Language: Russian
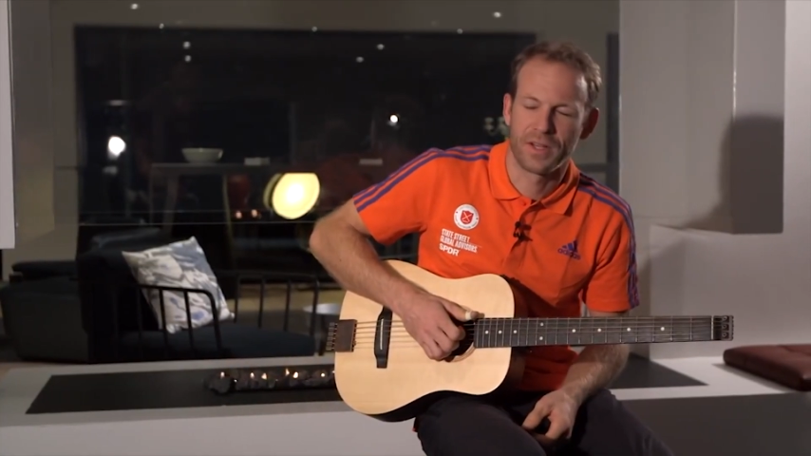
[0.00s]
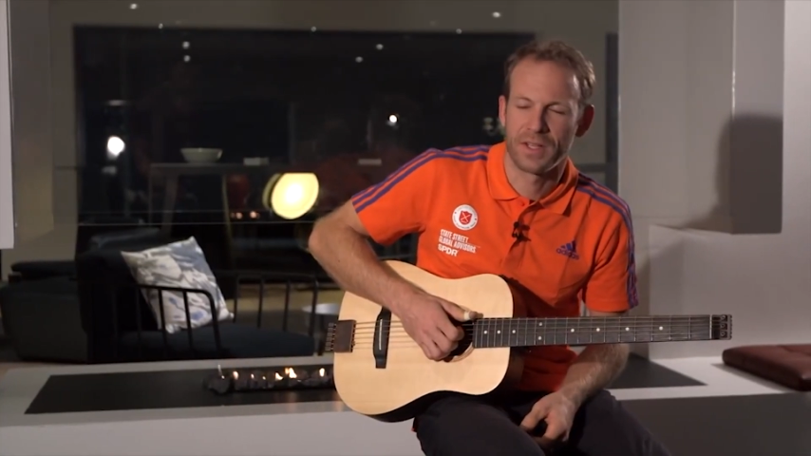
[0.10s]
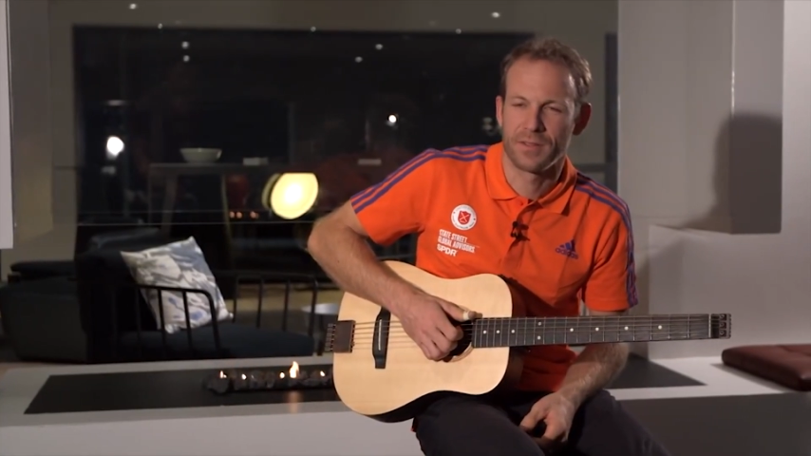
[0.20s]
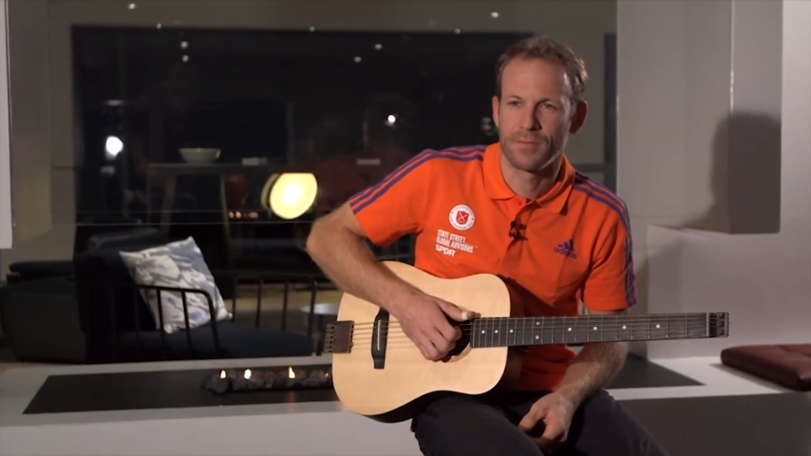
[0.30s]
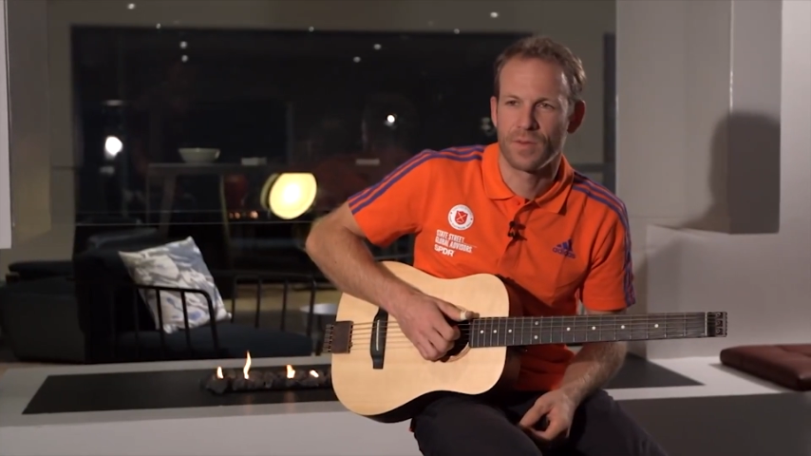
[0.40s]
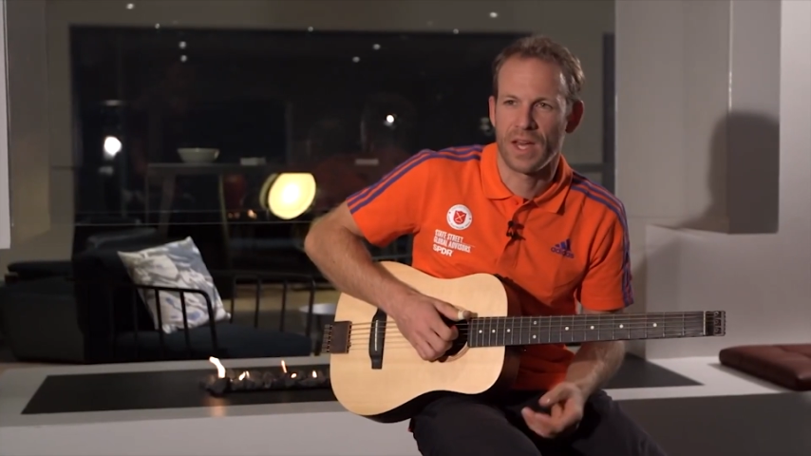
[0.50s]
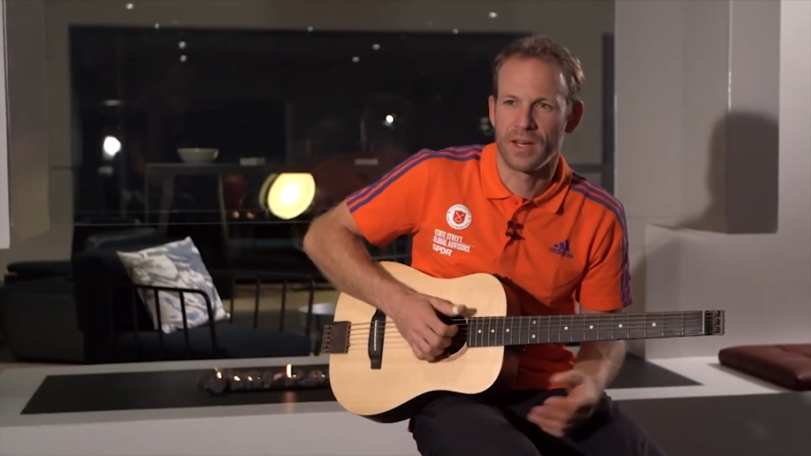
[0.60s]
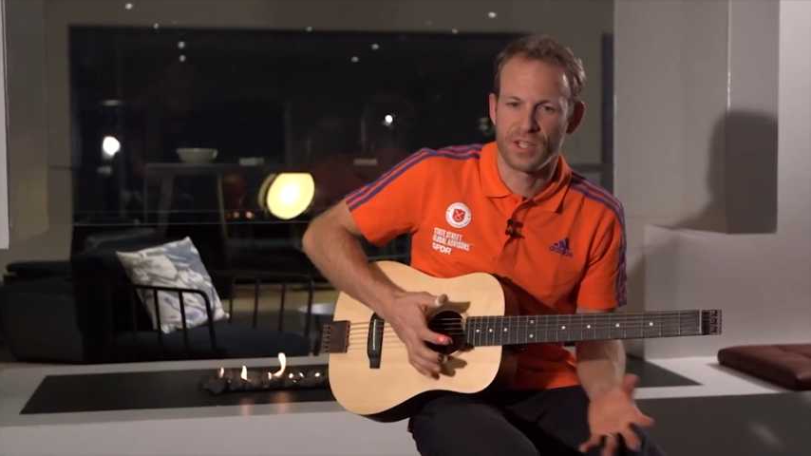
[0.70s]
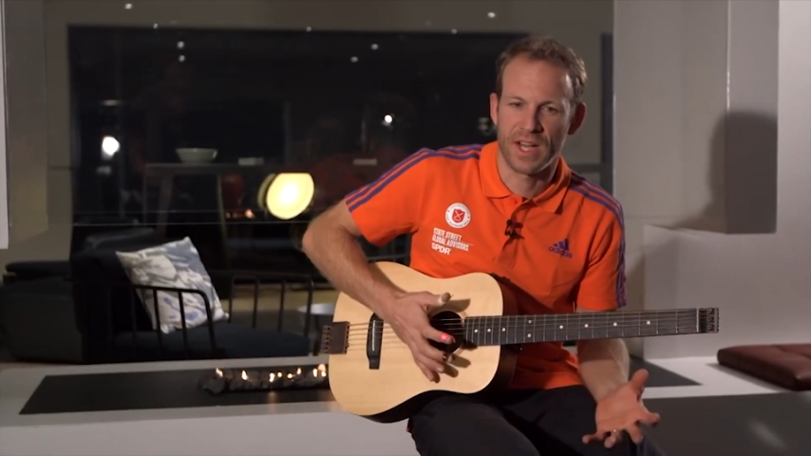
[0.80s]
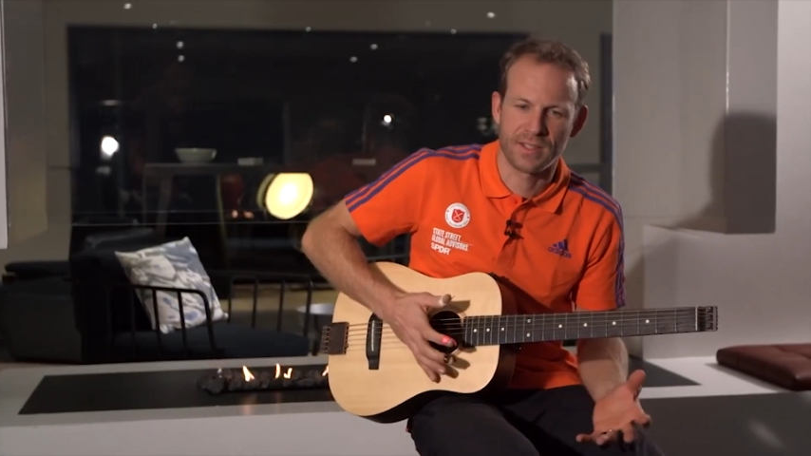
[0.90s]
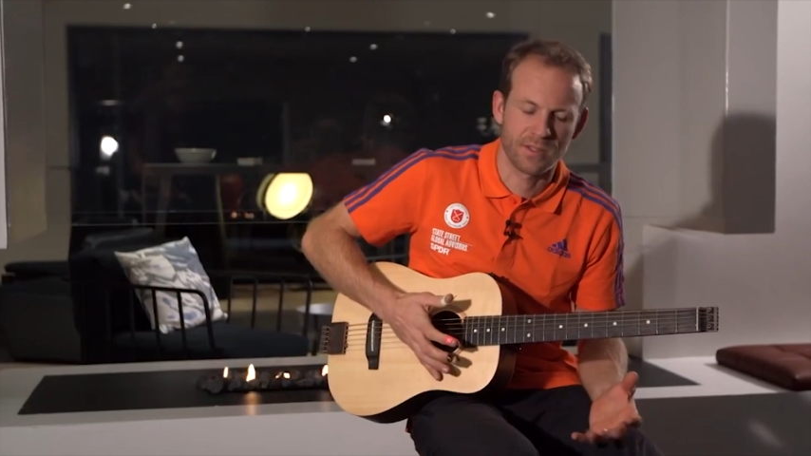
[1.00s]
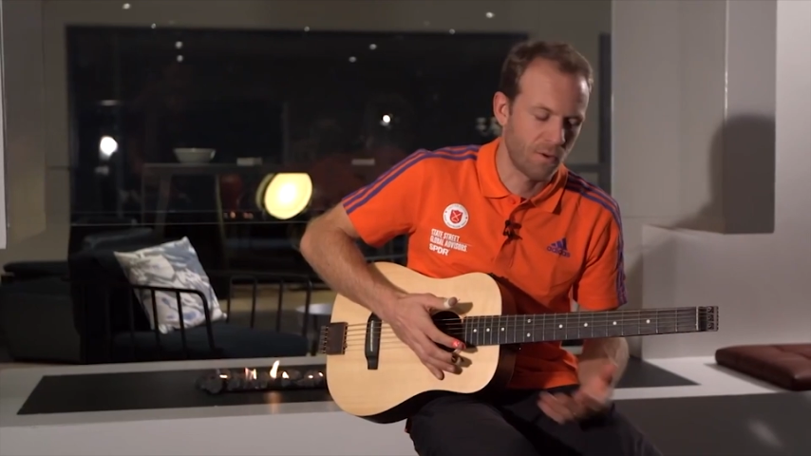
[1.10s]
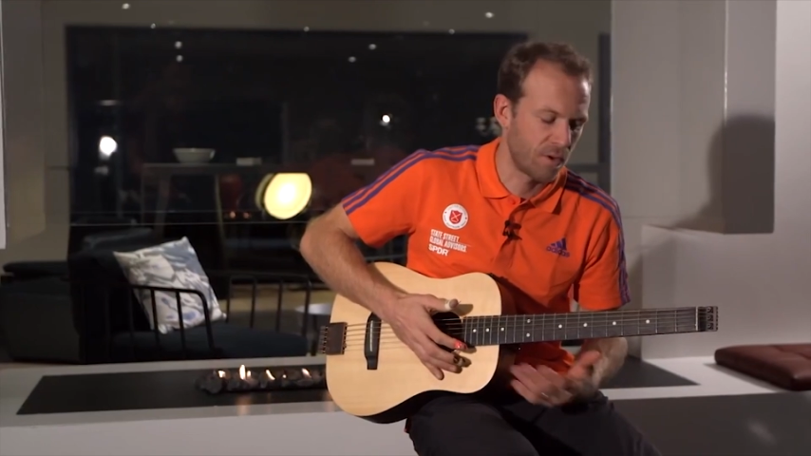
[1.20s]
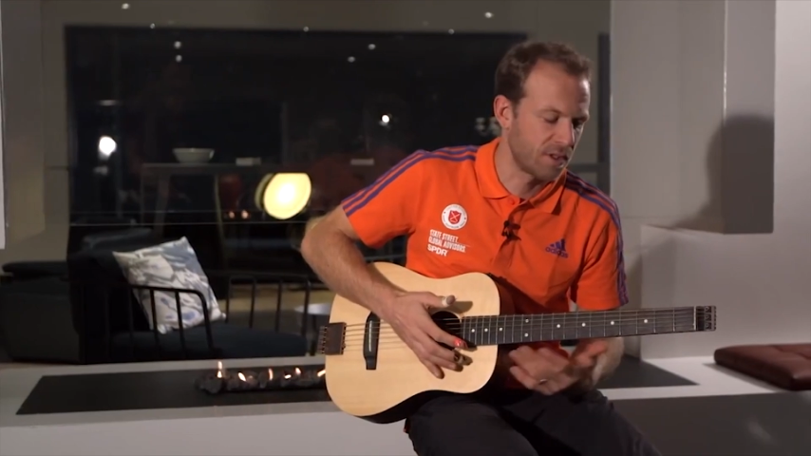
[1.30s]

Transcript: с э, которым